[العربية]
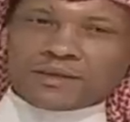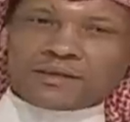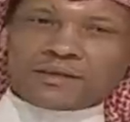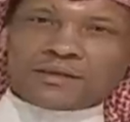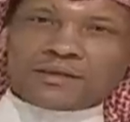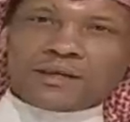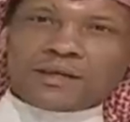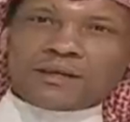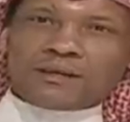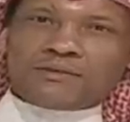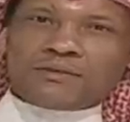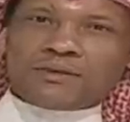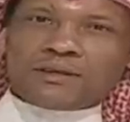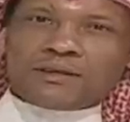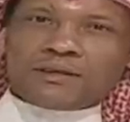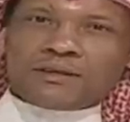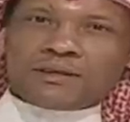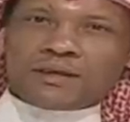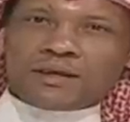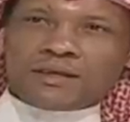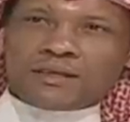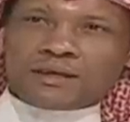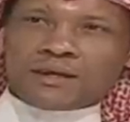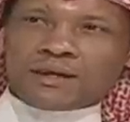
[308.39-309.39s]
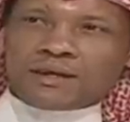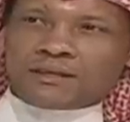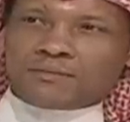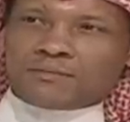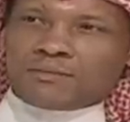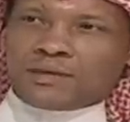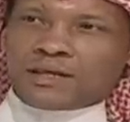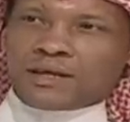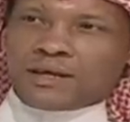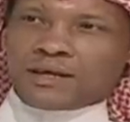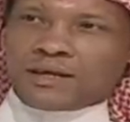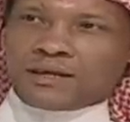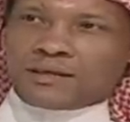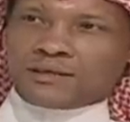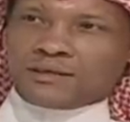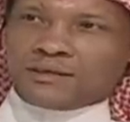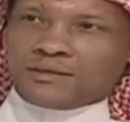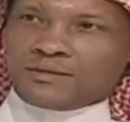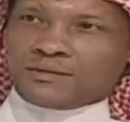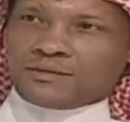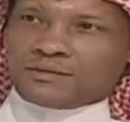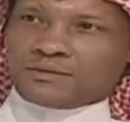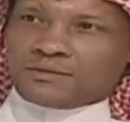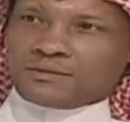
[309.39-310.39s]
وتعرف يعني هذه كانت بداياتي
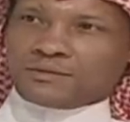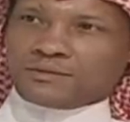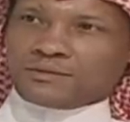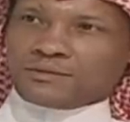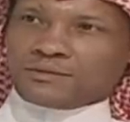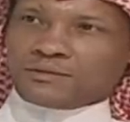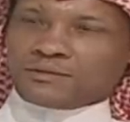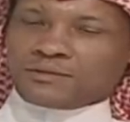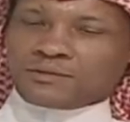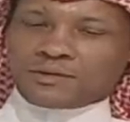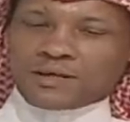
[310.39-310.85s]
أيه.